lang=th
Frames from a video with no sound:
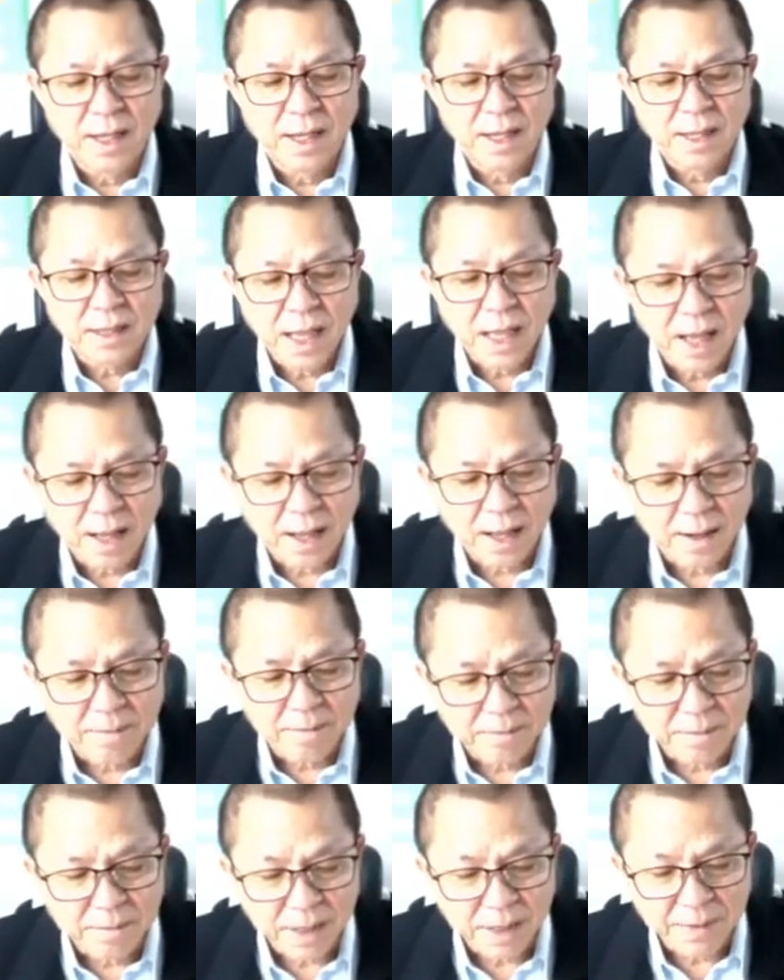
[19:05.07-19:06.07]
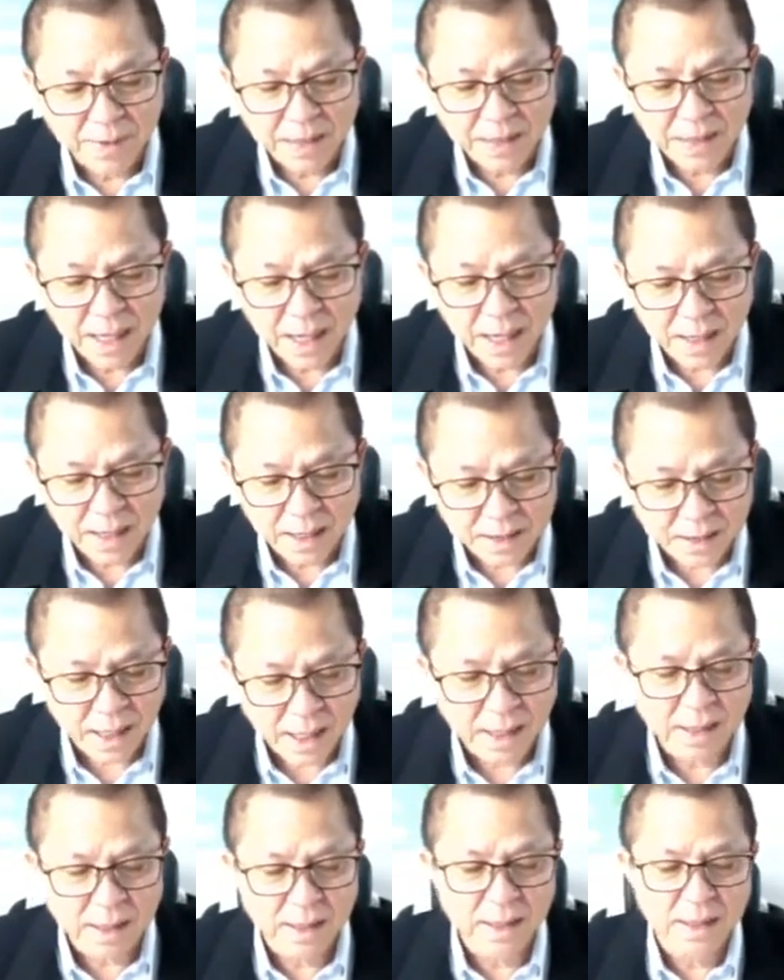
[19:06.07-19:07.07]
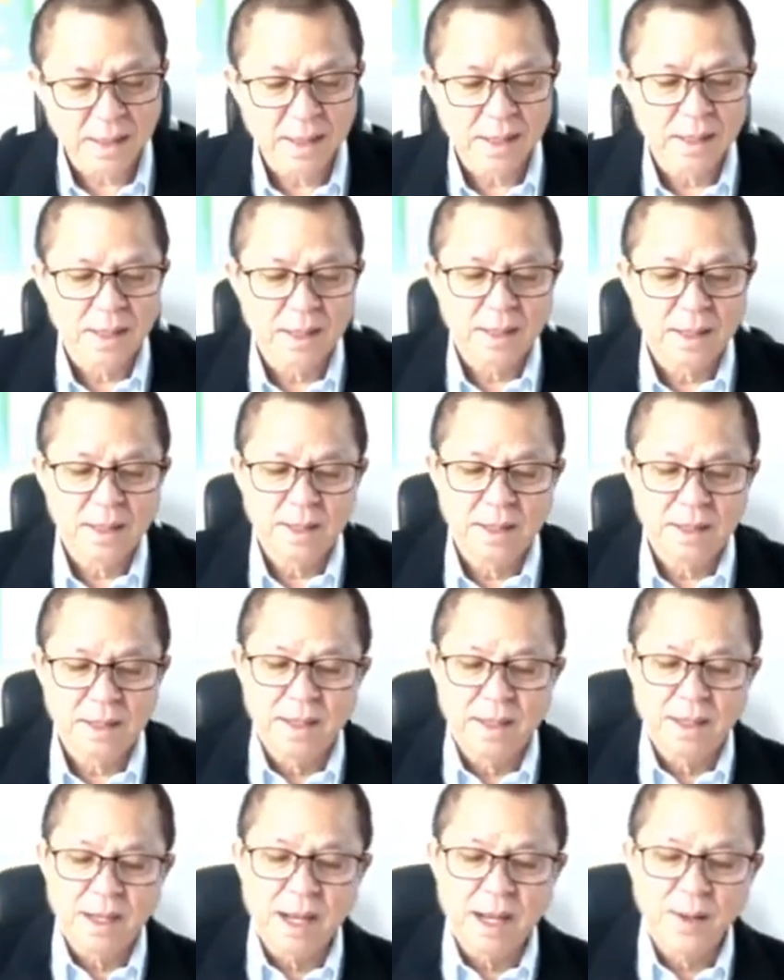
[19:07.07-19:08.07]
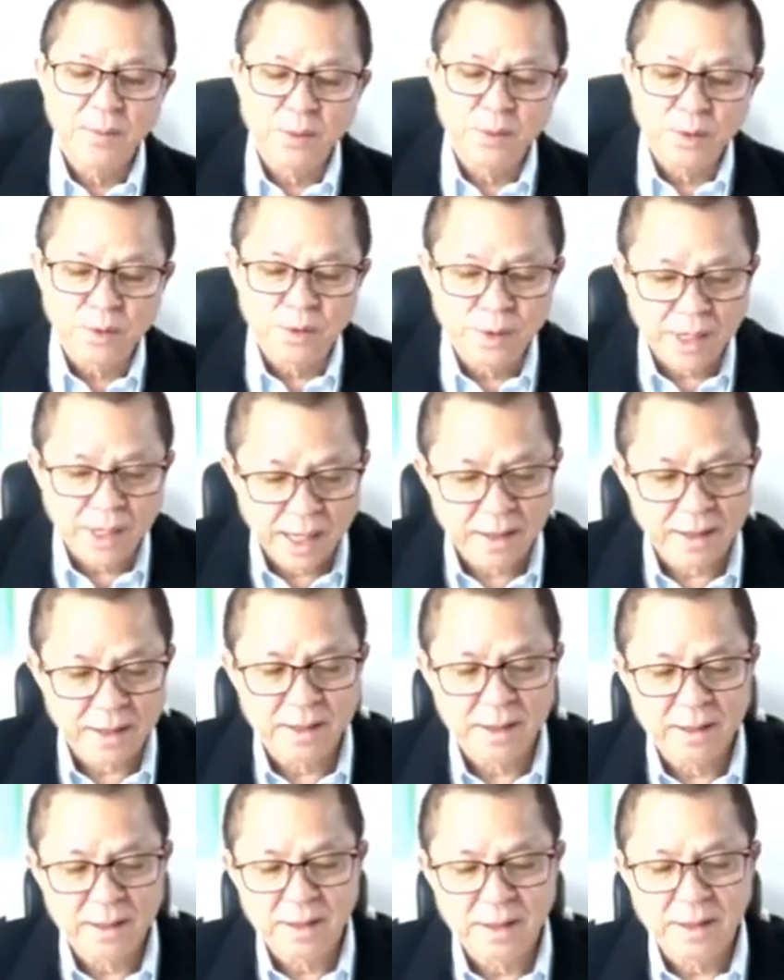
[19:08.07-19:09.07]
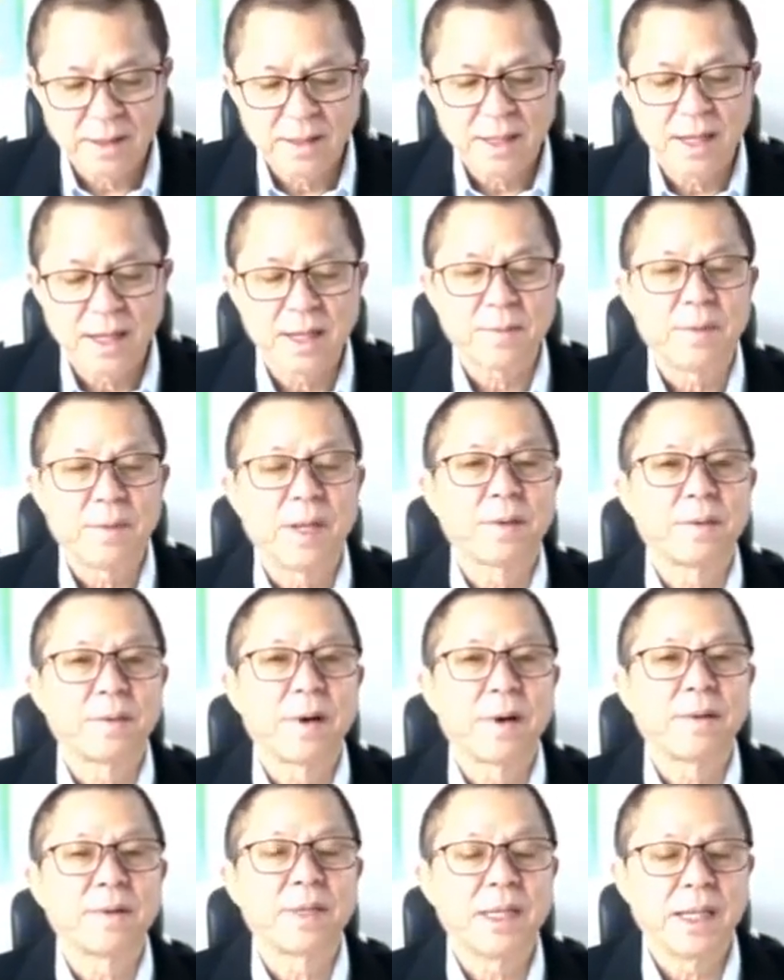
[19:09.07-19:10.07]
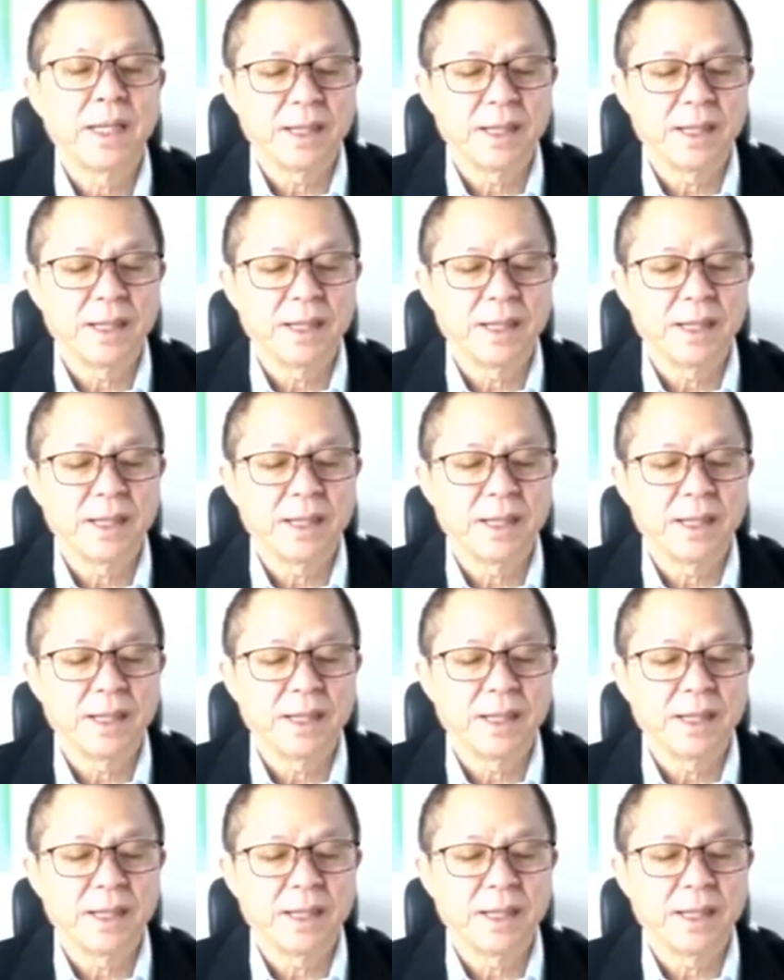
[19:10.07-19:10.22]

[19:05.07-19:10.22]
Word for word: มันกระทบอะไรไปเยอะเลยทีเดียวตอนนี้โลกกำลังแย่โดยสรุปว่าโลกกำลังแย่นะ